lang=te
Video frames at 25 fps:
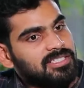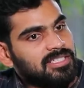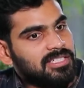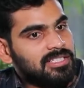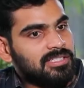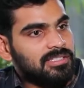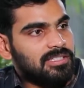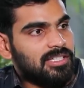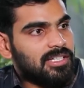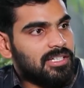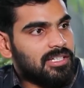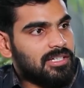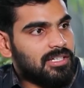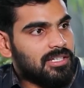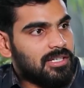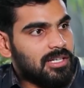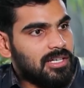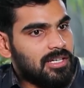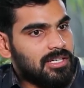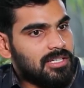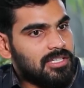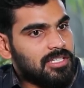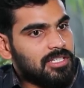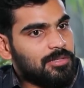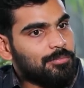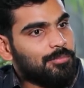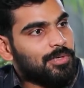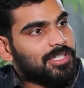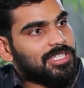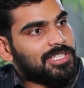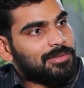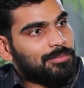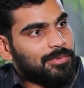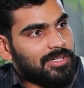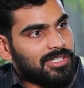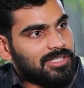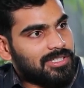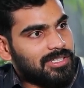ఆ సీన్ దగ్గర
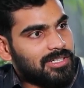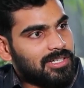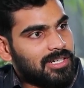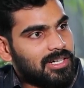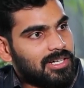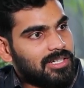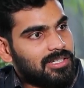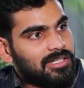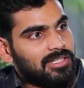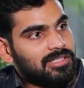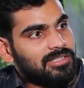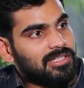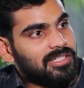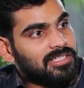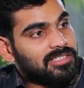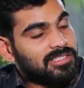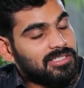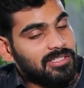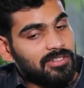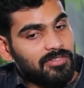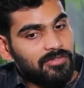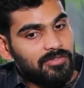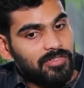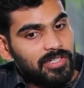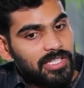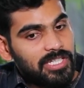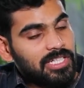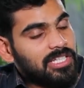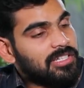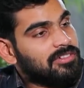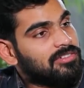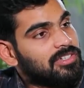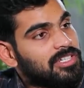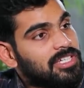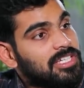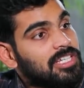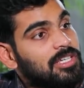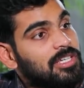ఇబ్బంది పడతారా అంటే దట్స్ అ వెరీ